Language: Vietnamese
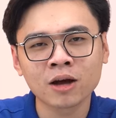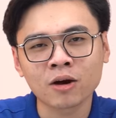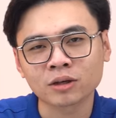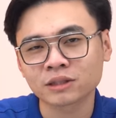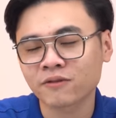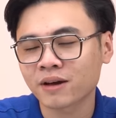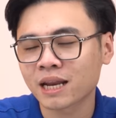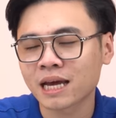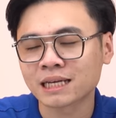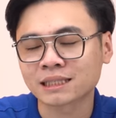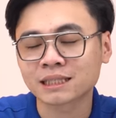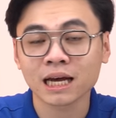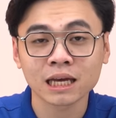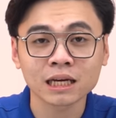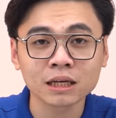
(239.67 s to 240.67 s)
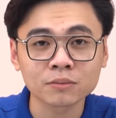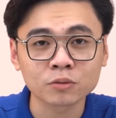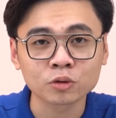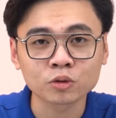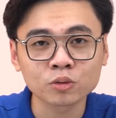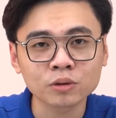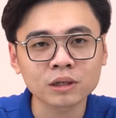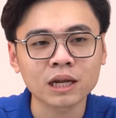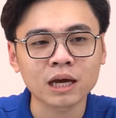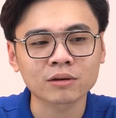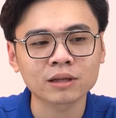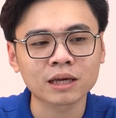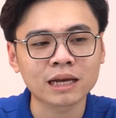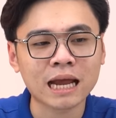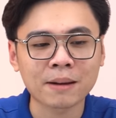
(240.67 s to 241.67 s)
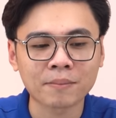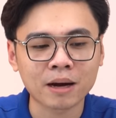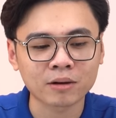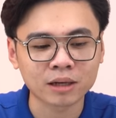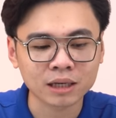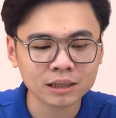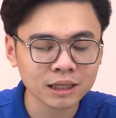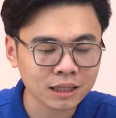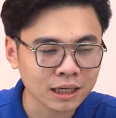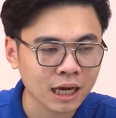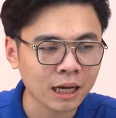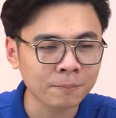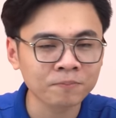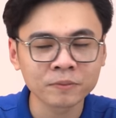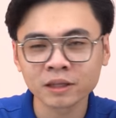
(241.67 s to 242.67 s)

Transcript: họ sẽ phải để dày hơn một chút để có thể đảm bảo được cái thiết kế.